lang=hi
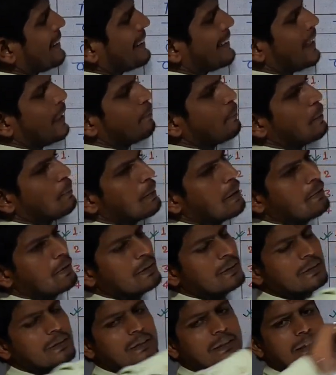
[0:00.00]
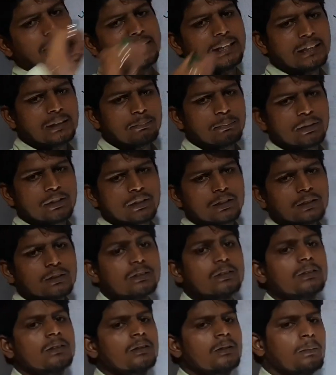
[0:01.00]
टेन पे पावर एट मीटर
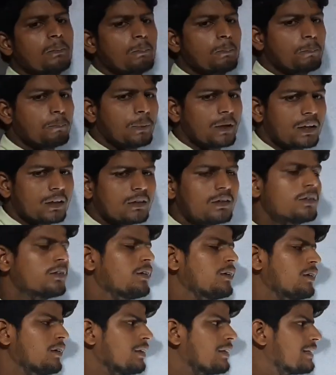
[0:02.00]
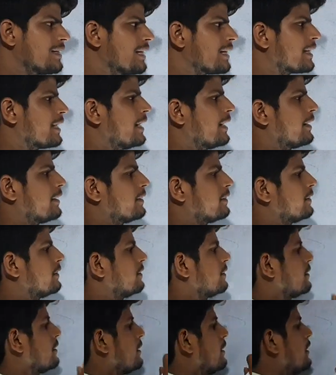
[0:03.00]
पर सेकेंड
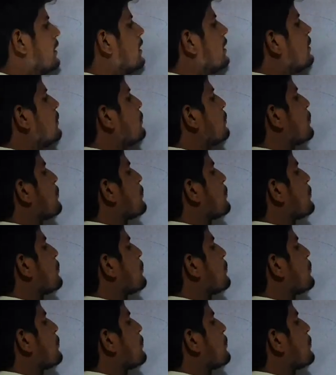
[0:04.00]
ठीक है